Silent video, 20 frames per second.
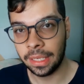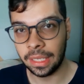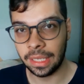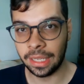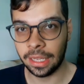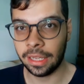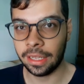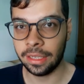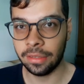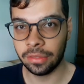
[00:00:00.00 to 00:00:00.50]

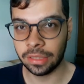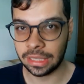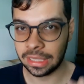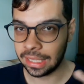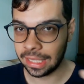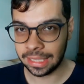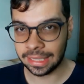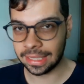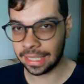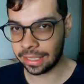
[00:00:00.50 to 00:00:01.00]
E é, você
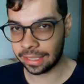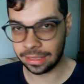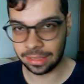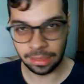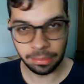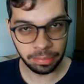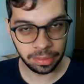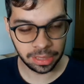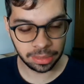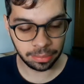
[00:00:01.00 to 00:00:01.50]
dá risada,
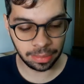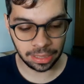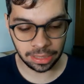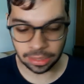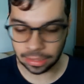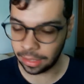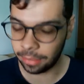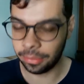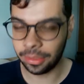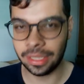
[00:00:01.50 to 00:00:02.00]

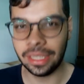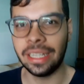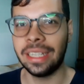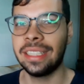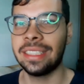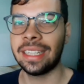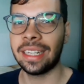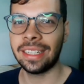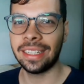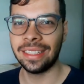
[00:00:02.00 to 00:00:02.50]
simplesmente dá muita
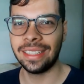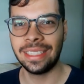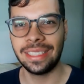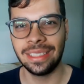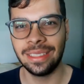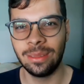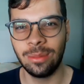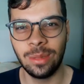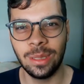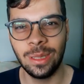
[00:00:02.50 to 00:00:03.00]
risada
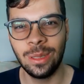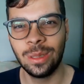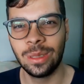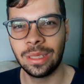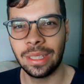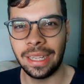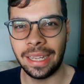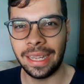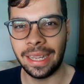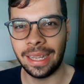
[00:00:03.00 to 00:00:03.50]
desses
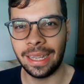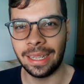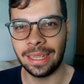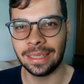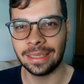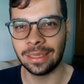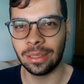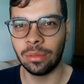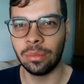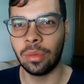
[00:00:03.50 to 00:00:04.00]
vídeos,
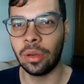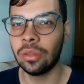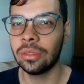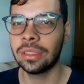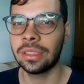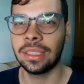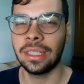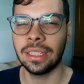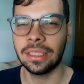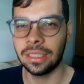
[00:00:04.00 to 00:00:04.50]
é, são
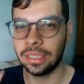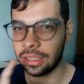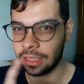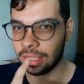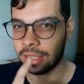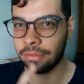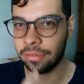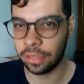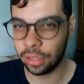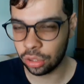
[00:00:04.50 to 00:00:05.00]
bons. E
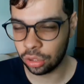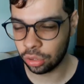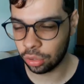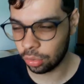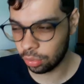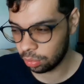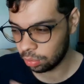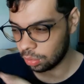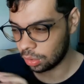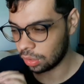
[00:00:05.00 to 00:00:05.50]
assiste Vini
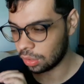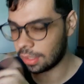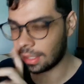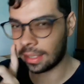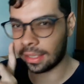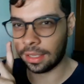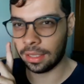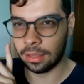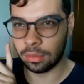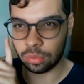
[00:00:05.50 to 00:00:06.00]
Show, que eu tô
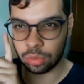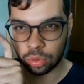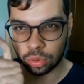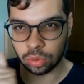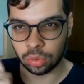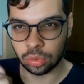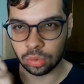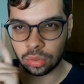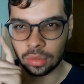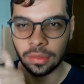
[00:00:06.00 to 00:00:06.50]
tá aqui.
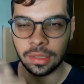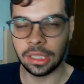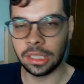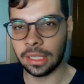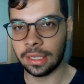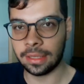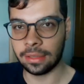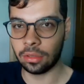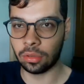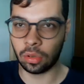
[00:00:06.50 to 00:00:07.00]
Eu vou
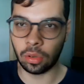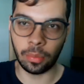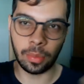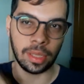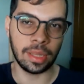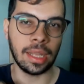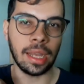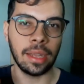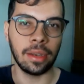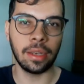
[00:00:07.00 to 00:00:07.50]
deixar no
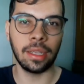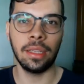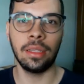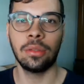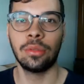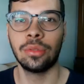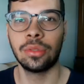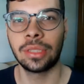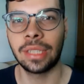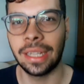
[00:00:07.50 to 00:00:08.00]
comentário
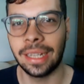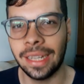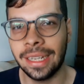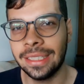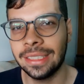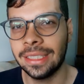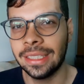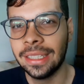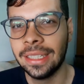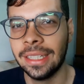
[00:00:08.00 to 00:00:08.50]
aí os
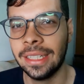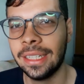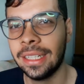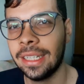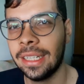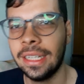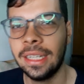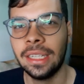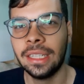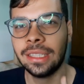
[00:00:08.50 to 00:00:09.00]
canais.
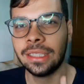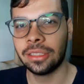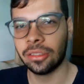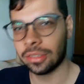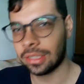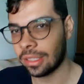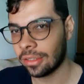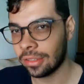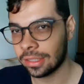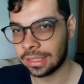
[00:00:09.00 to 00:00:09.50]

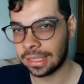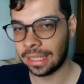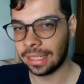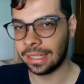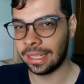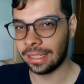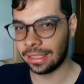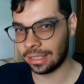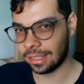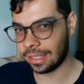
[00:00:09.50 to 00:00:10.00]
Se você
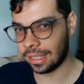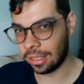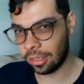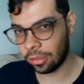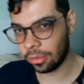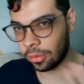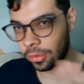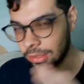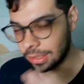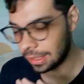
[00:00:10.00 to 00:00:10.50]
gostar desse
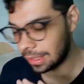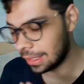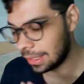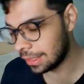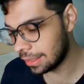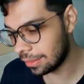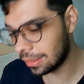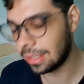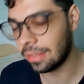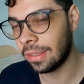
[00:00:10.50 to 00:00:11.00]
canal, com
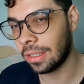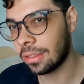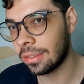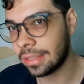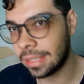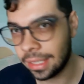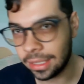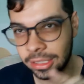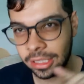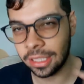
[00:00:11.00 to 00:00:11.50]
certeza você vai
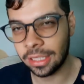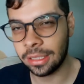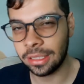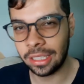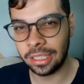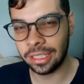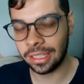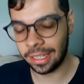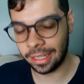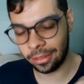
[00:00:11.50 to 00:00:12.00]
gostar, já
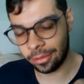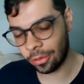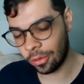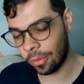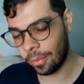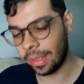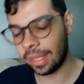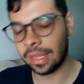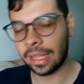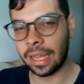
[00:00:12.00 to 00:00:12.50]
deixa aí no
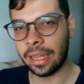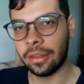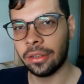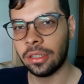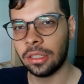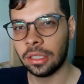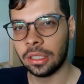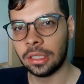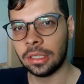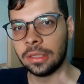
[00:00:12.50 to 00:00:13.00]
comentário.
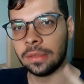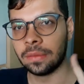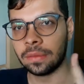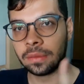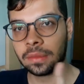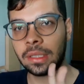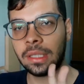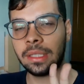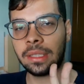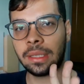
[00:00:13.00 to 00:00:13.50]

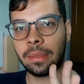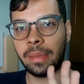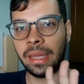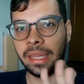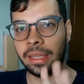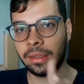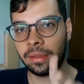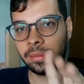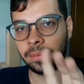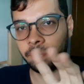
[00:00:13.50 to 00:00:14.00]
E
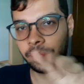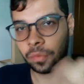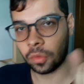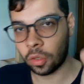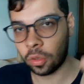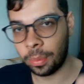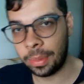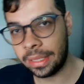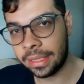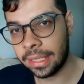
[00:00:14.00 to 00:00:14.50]
também,
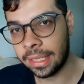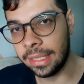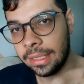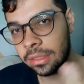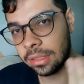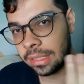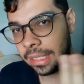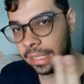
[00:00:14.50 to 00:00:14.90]
comenta aí os